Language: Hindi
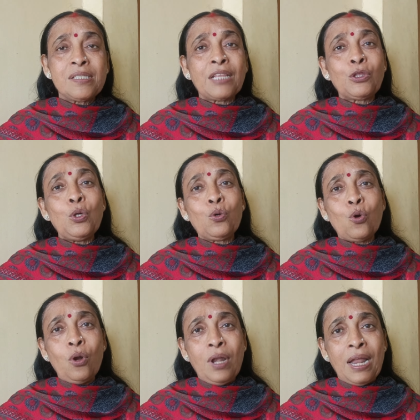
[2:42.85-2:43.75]
सतयुग
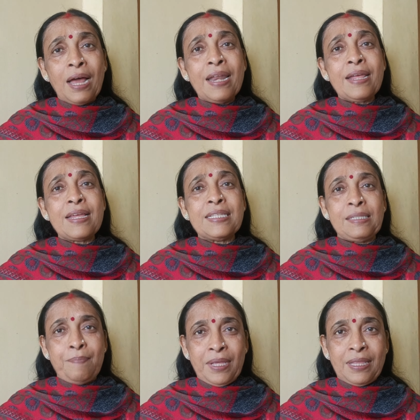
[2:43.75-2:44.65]
को लाने की
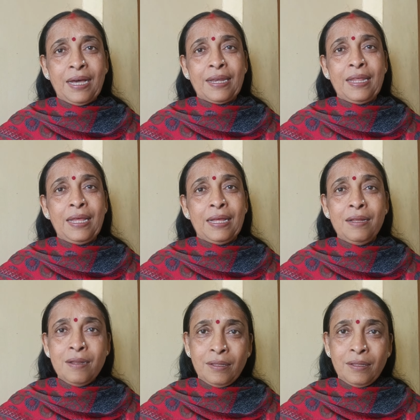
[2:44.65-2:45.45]
जिम्मेदारी है